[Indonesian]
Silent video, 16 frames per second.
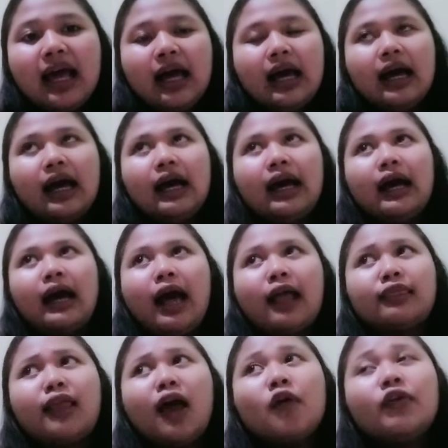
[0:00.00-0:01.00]
uh,
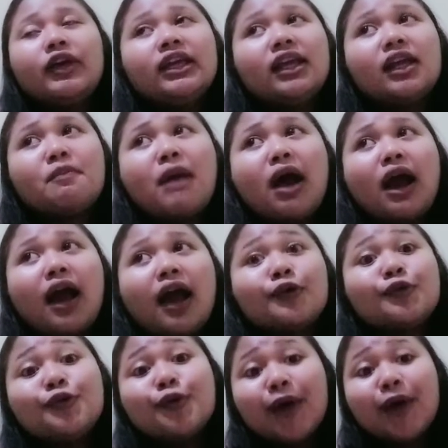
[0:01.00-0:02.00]
atau ingin makan
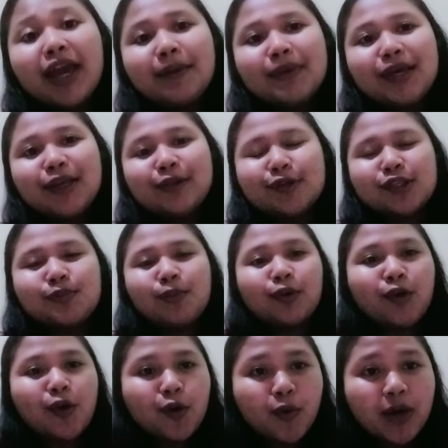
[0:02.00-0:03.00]
kue begitu
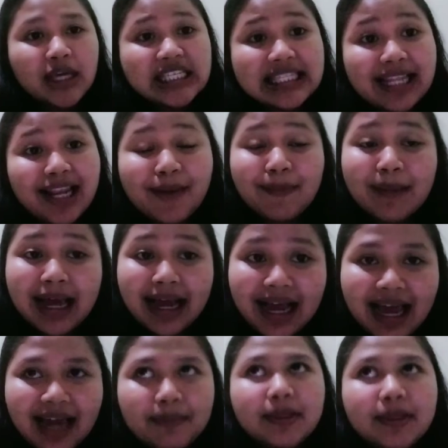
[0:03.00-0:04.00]
sepotong kue setelah
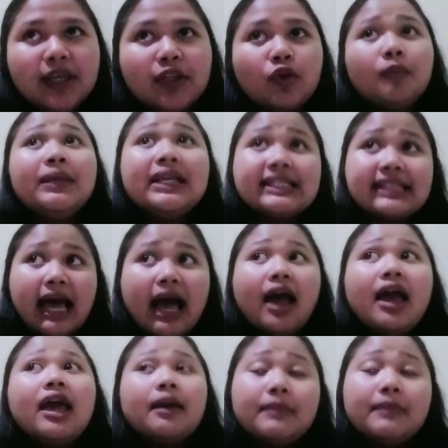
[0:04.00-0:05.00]
makan begitu bisa
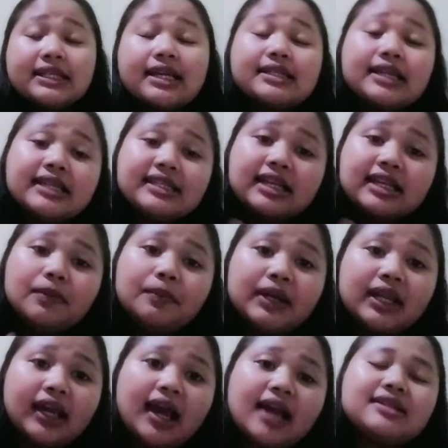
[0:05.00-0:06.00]
bisa saja
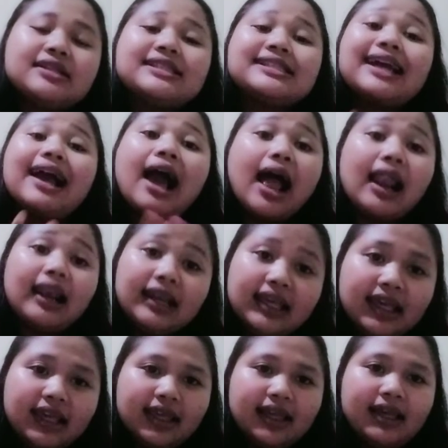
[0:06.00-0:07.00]
diberikan sesekali